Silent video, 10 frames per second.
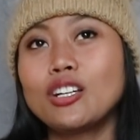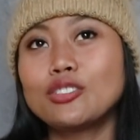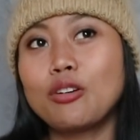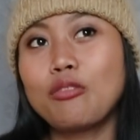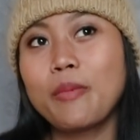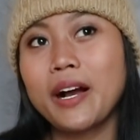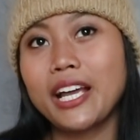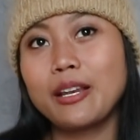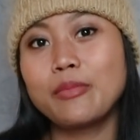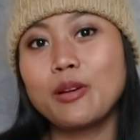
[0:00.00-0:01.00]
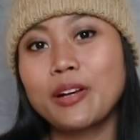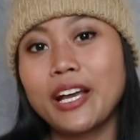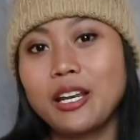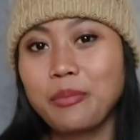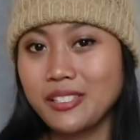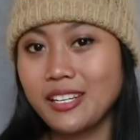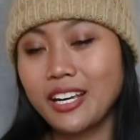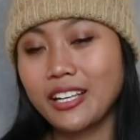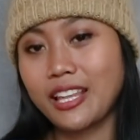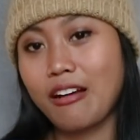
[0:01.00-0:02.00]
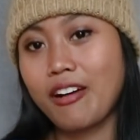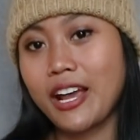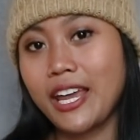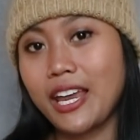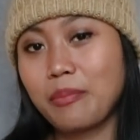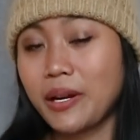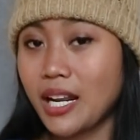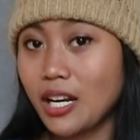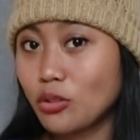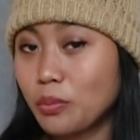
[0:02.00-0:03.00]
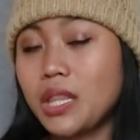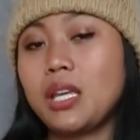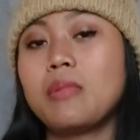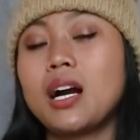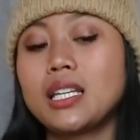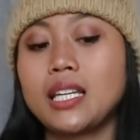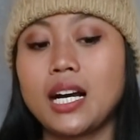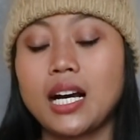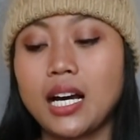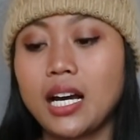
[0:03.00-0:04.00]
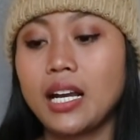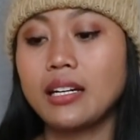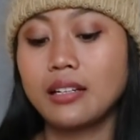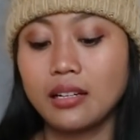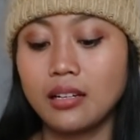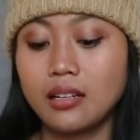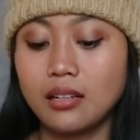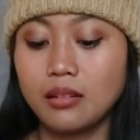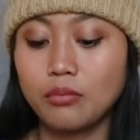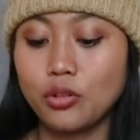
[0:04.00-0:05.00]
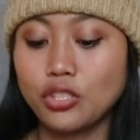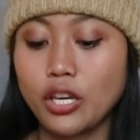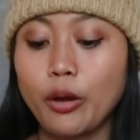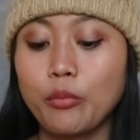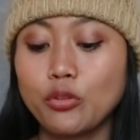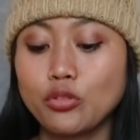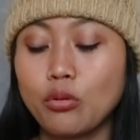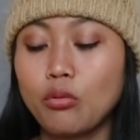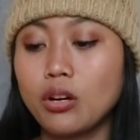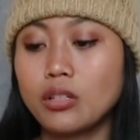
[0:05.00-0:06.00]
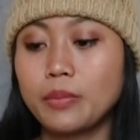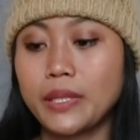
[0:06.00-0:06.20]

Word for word: cowok pakai lip balm kayak gini pasti diketawain padahal itu penting banget ya kan mau cewek mau cowok